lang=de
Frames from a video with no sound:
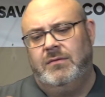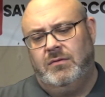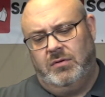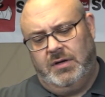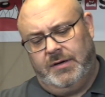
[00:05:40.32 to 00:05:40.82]

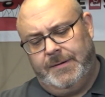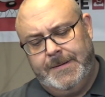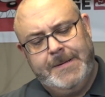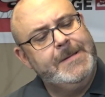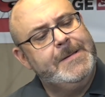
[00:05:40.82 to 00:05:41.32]
oder
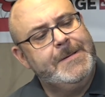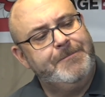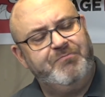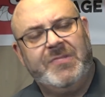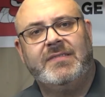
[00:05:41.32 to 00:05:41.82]

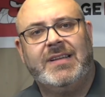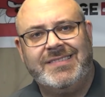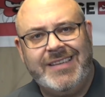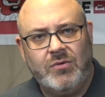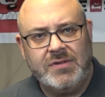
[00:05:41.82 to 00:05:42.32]

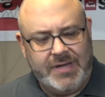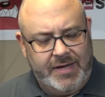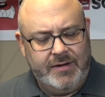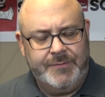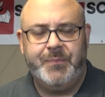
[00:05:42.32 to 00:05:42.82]

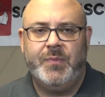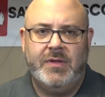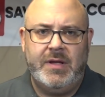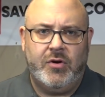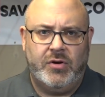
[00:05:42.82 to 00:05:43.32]
Distanzierungsringe.
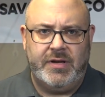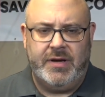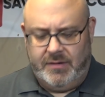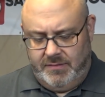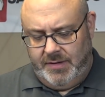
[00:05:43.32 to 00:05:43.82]
Die könnt
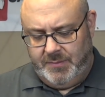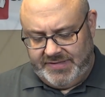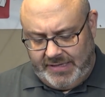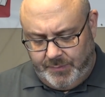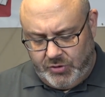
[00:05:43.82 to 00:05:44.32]
ihr im
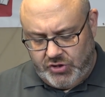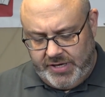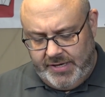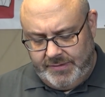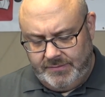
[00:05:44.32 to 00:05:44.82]
Set
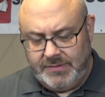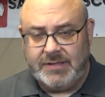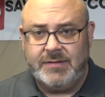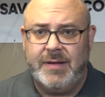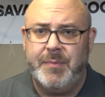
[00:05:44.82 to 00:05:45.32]
bestellen.
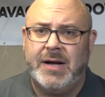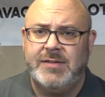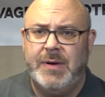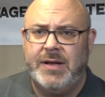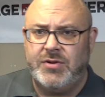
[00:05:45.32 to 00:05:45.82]
Das, den
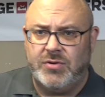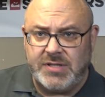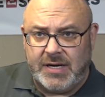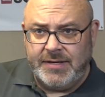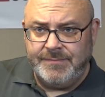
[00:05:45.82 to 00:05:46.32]
Preis blende ich
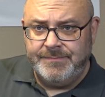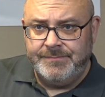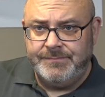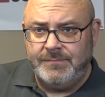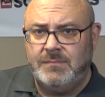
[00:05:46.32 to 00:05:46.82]
euch ein.
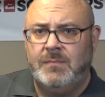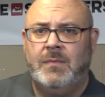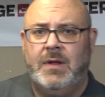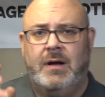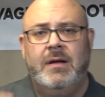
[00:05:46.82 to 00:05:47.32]

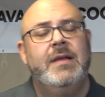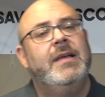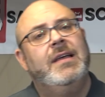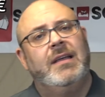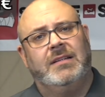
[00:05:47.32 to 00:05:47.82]
Ja,
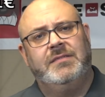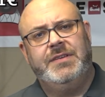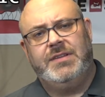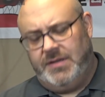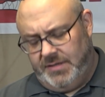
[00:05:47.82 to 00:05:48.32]
ganz
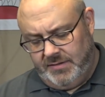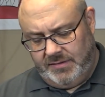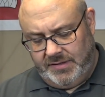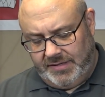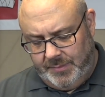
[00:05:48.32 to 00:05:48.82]
wichtig,
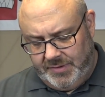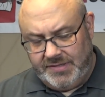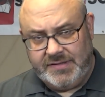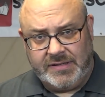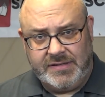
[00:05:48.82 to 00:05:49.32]
Getriebe
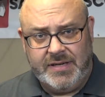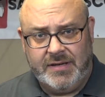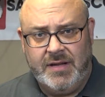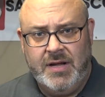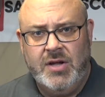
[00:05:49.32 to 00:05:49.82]

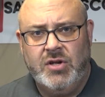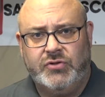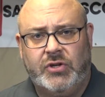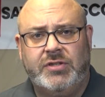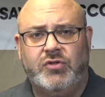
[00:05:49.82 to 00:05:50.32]
distanzieren
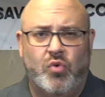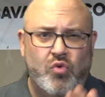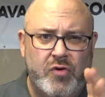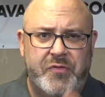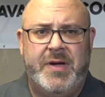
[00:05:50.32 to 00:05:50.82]
sollte so
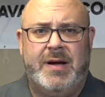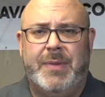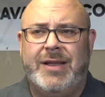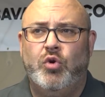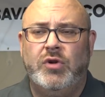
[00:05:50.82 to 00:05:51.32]
ungefähr
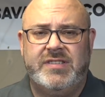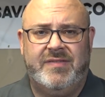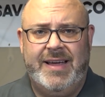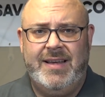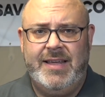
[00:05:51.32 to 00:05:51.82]
bei
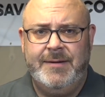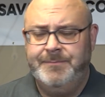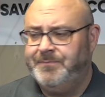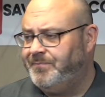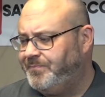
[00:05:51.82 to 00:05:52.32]
0,2 liegen.
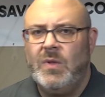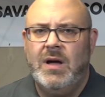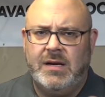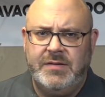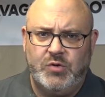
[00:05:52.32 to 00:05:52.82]

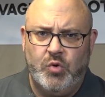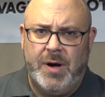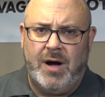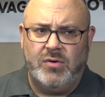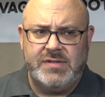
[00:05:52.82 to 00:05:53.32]
Alles, was
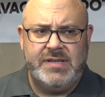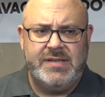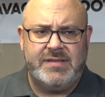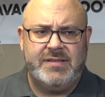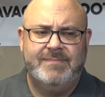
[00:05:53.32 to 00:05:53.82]
drüber raus
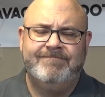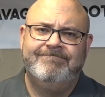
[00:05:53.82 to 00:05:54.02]
ist,